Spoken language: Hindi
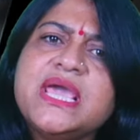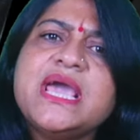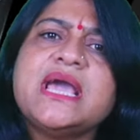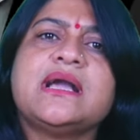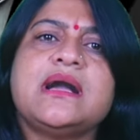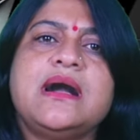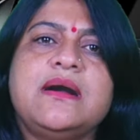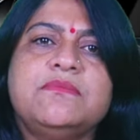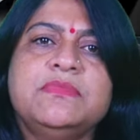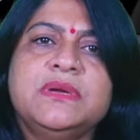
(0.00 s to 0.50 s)

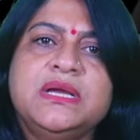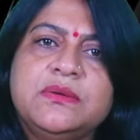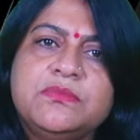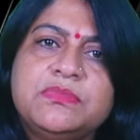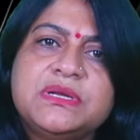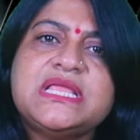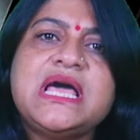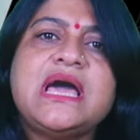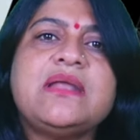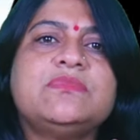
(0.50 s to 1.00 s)
ये काम
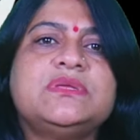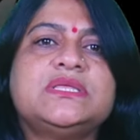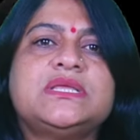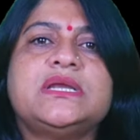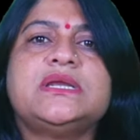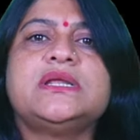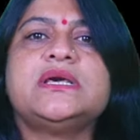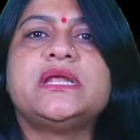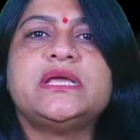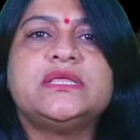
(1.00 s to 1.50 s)

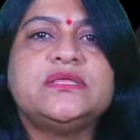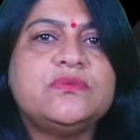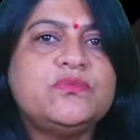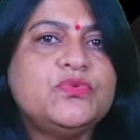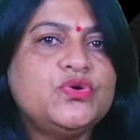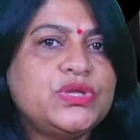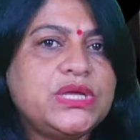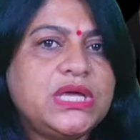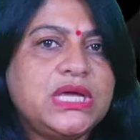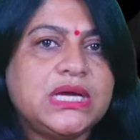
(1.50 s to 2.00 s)
प्रधानमंत्री नरेंद्र
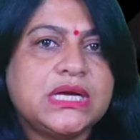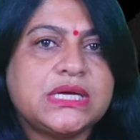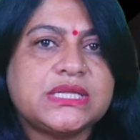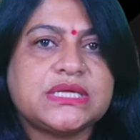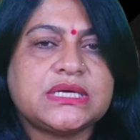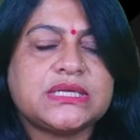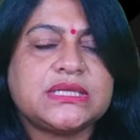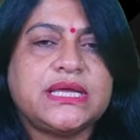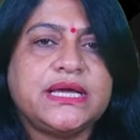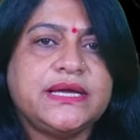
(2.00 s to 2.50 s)
मोदी ही कर
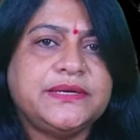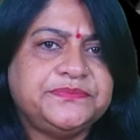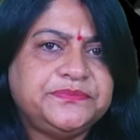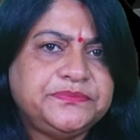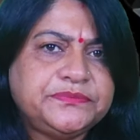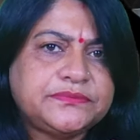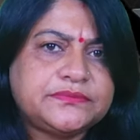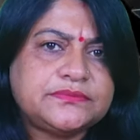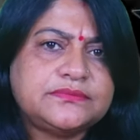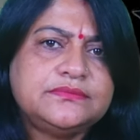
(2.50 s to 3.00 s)
सकते हैं
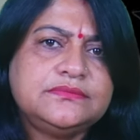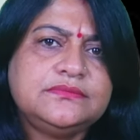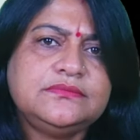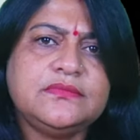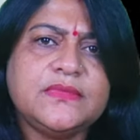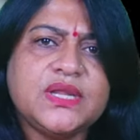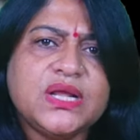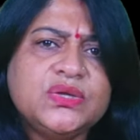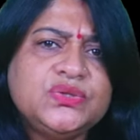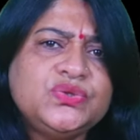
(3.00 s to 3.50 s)

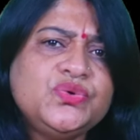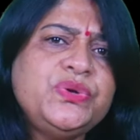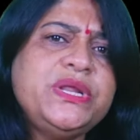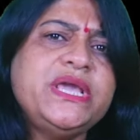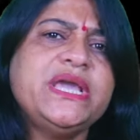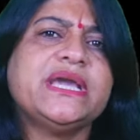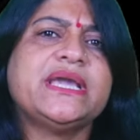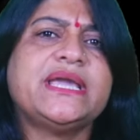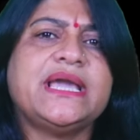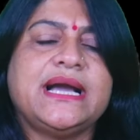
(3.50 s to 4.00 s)

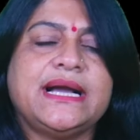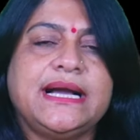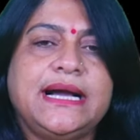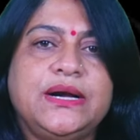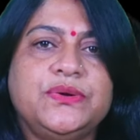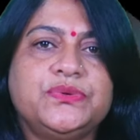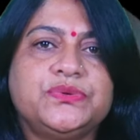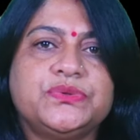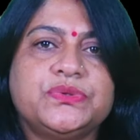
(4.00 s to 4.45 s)
सुनिए क्या कहा